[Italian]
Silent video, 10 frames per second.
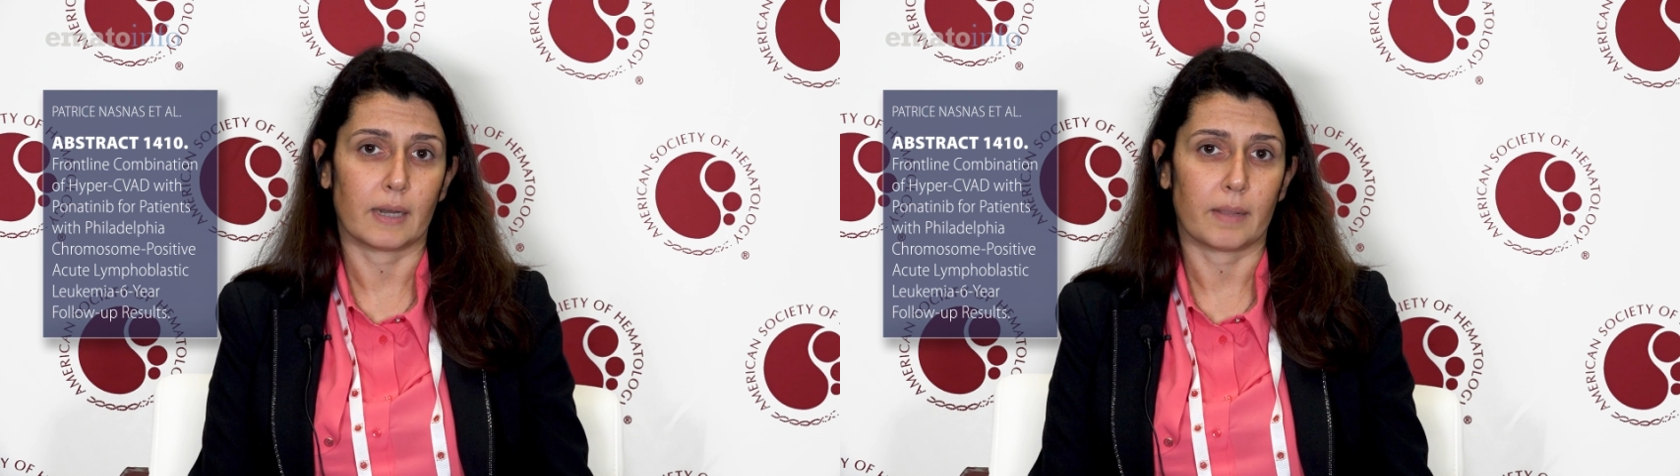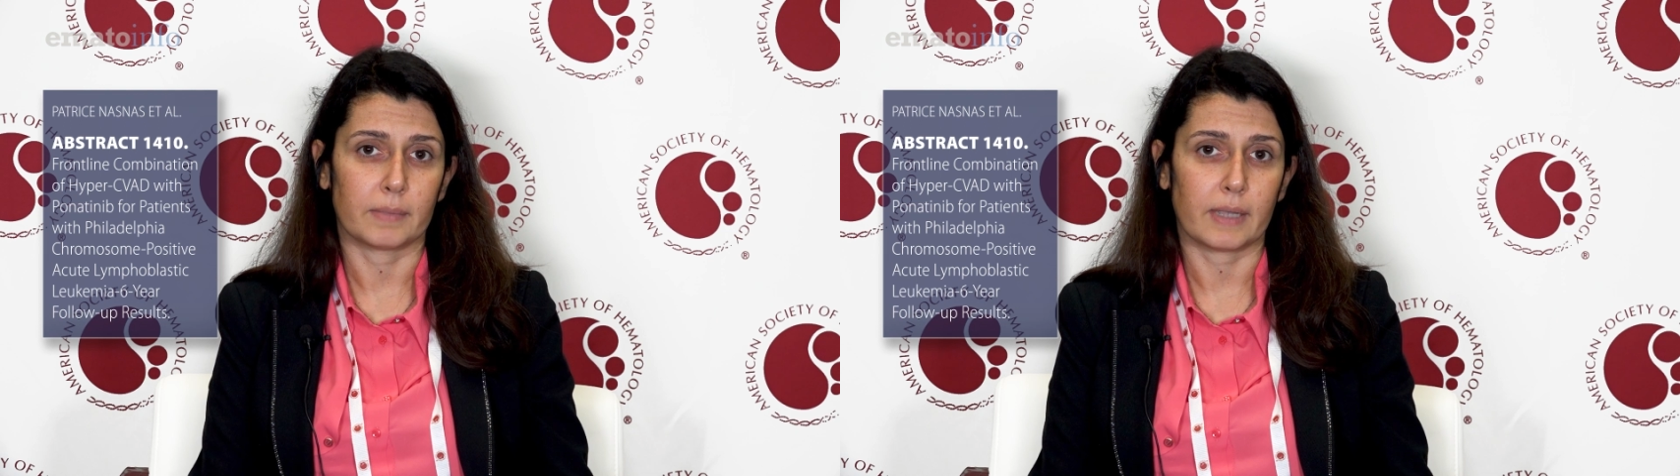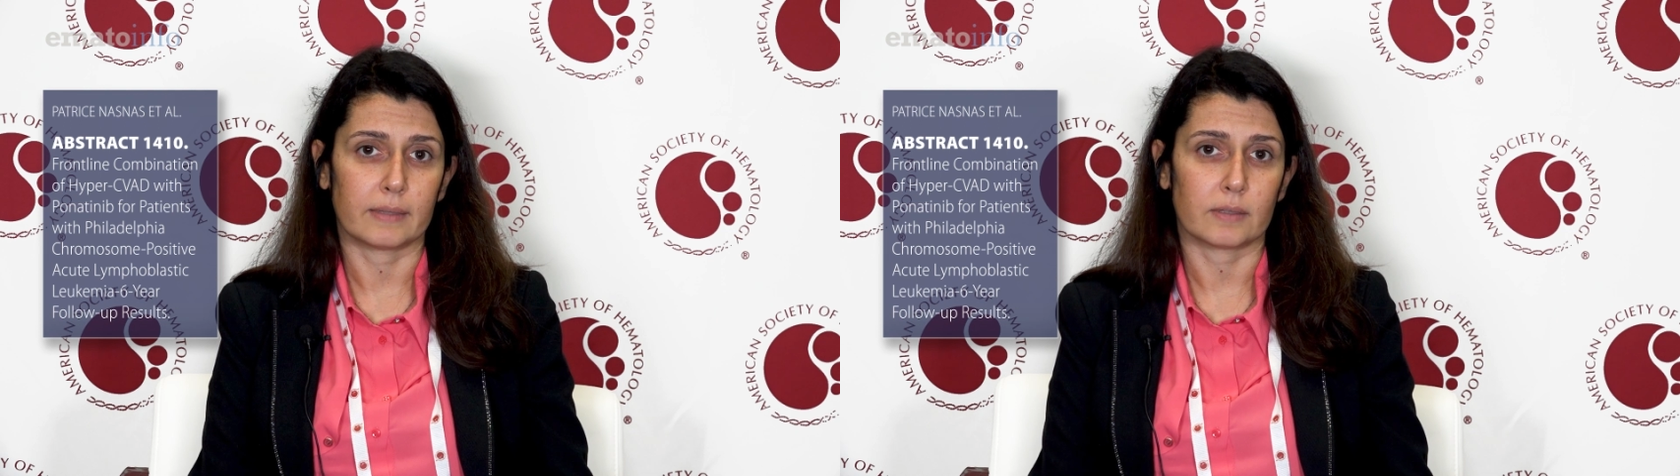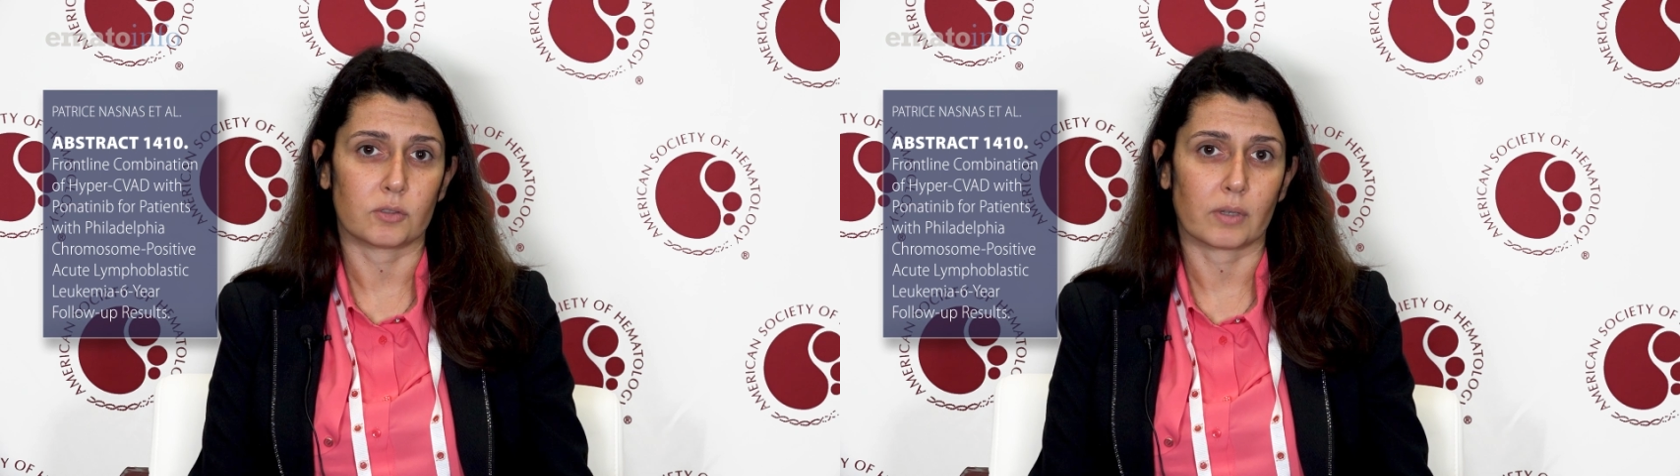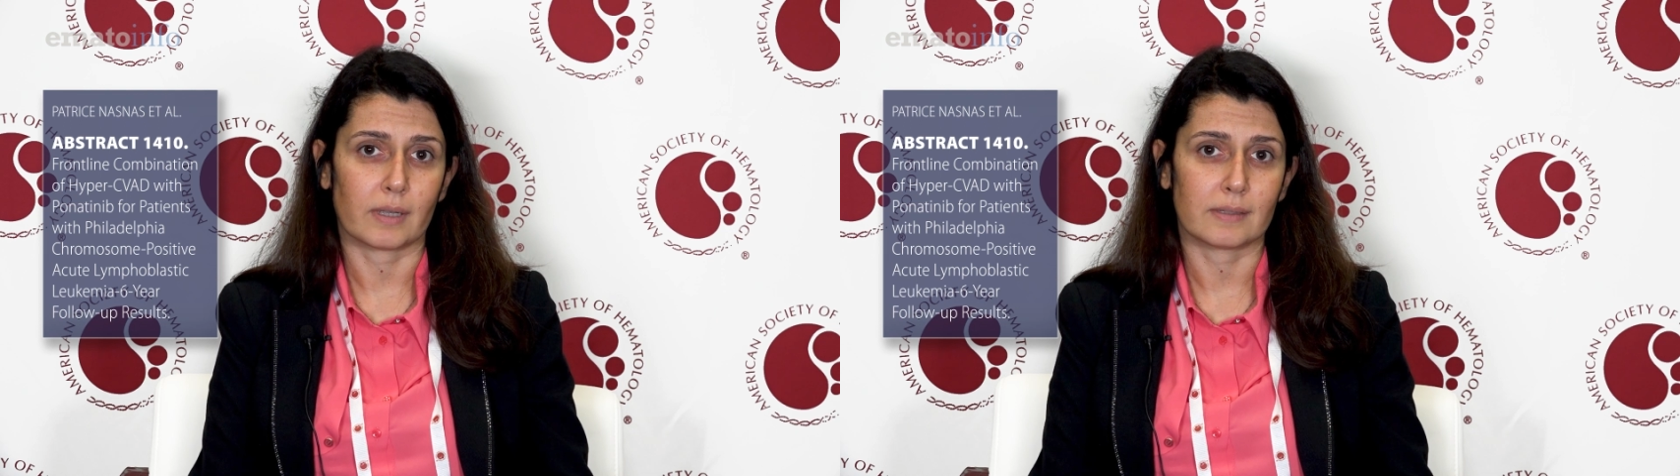dell'MD
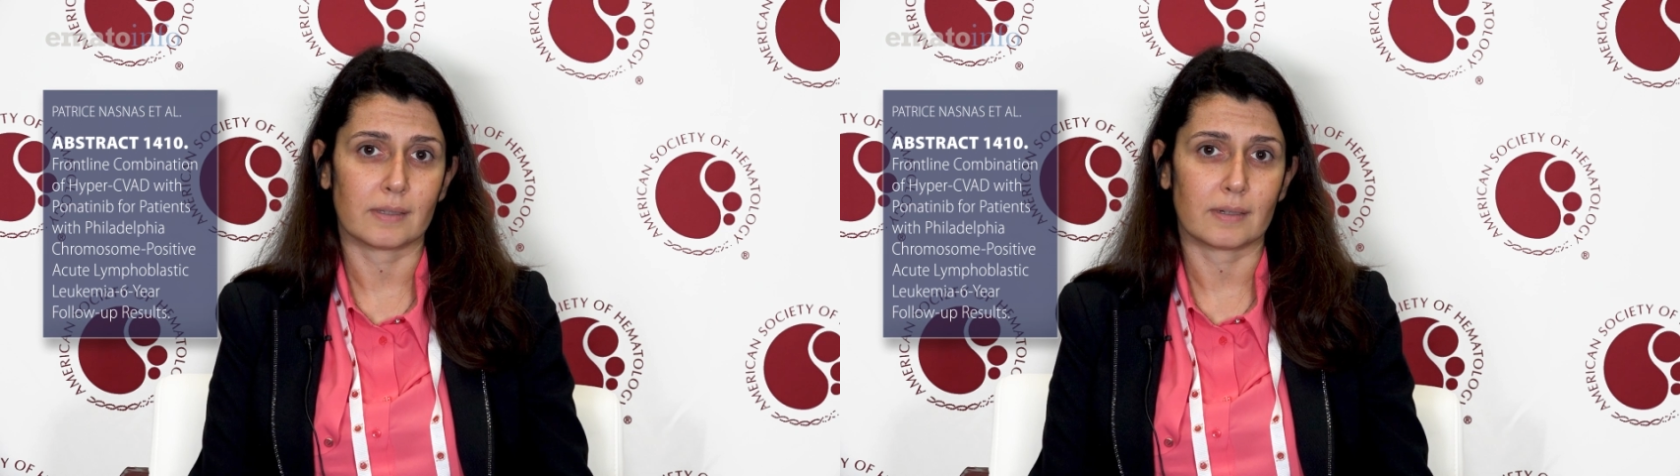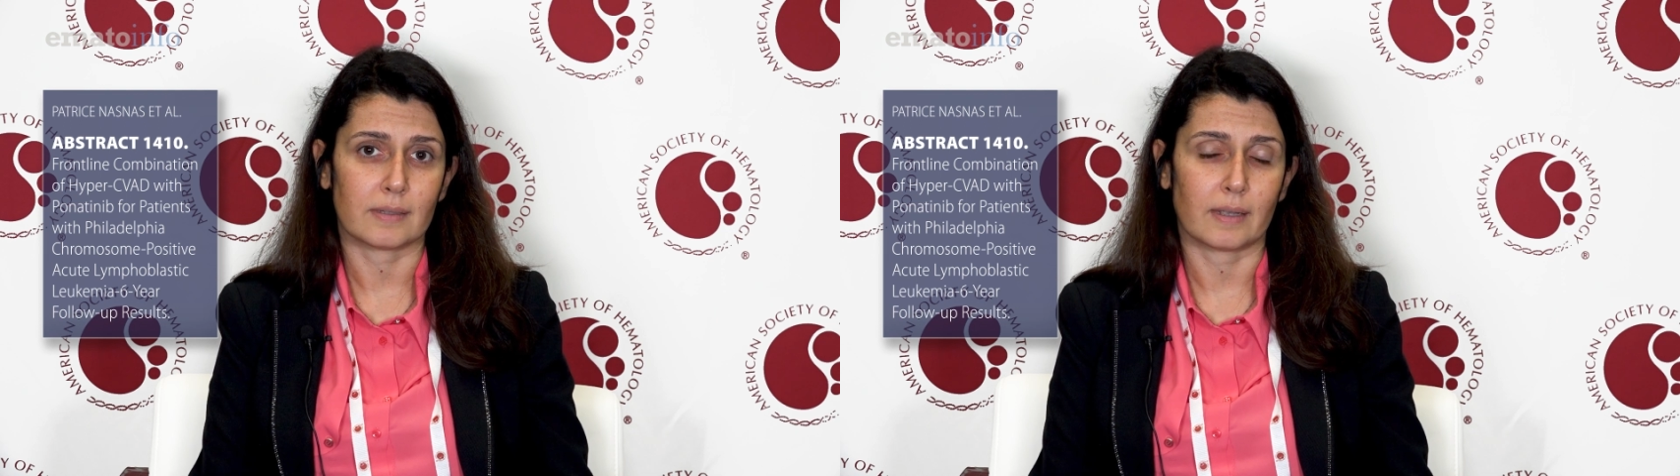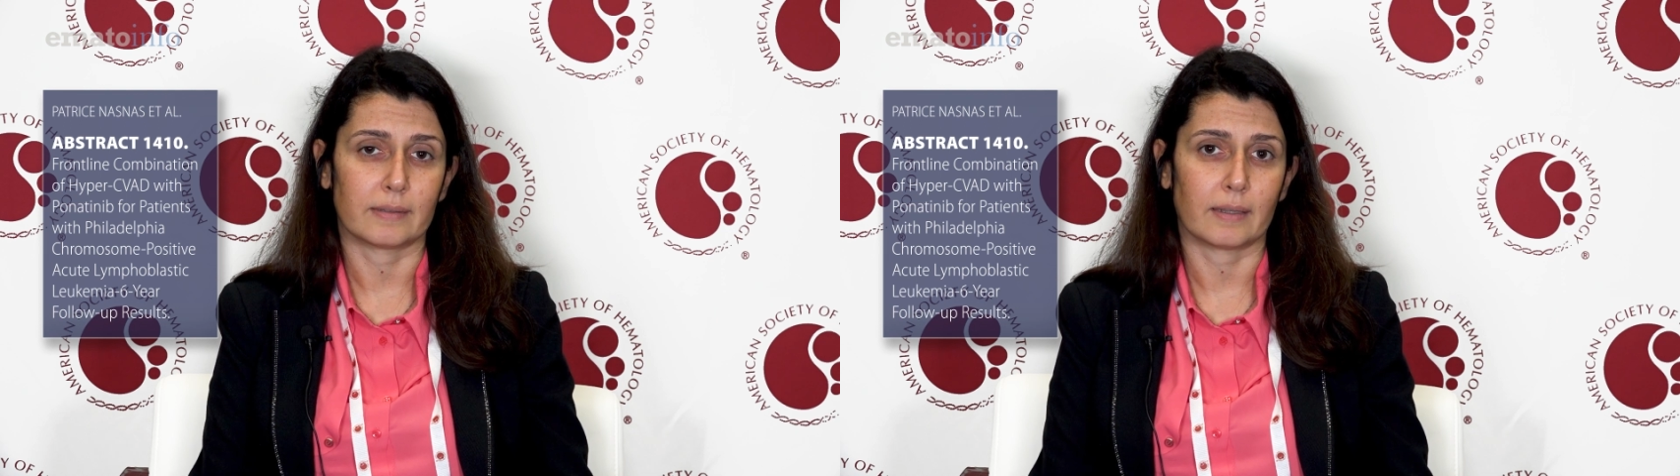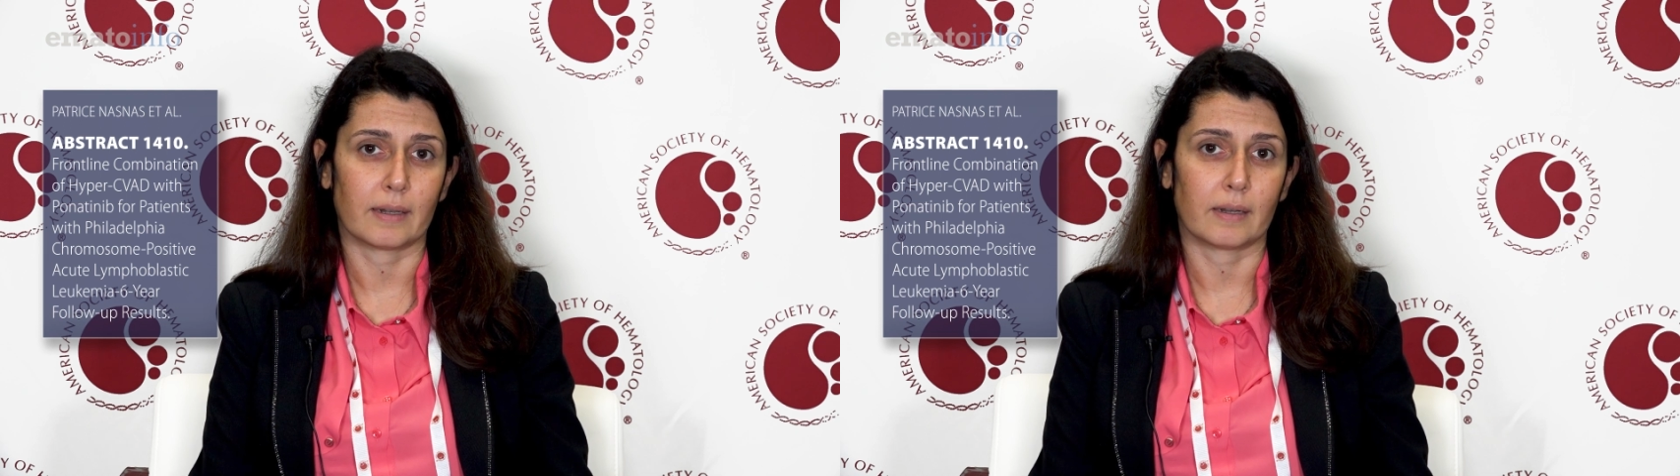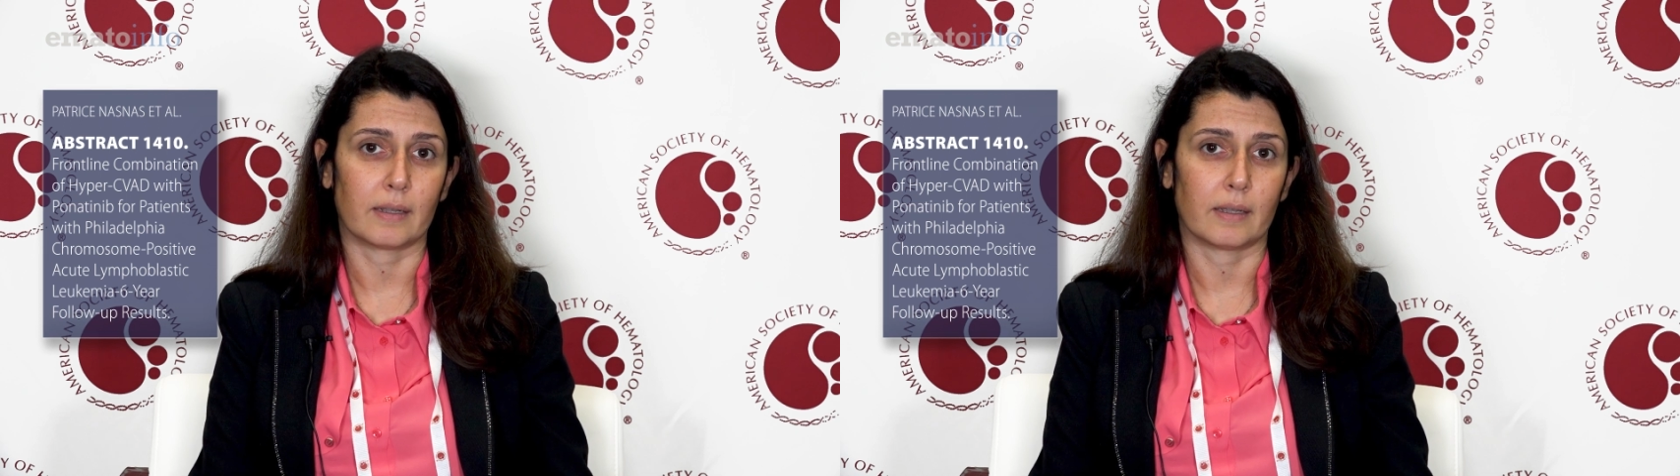Anderson Cancer
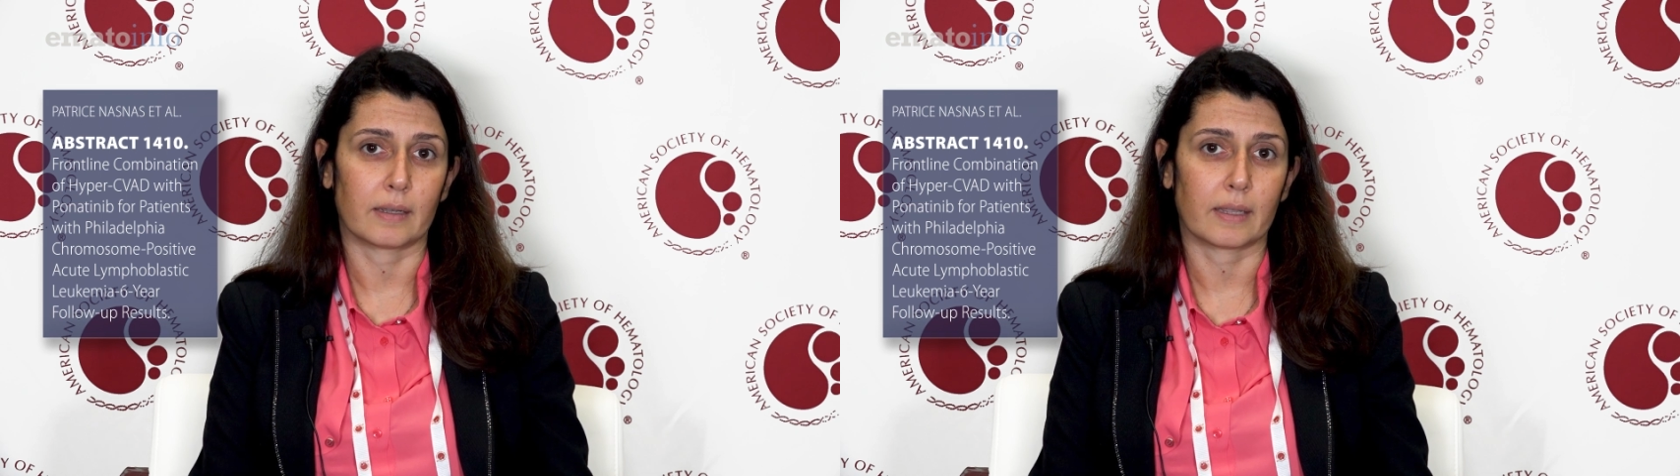Center eh,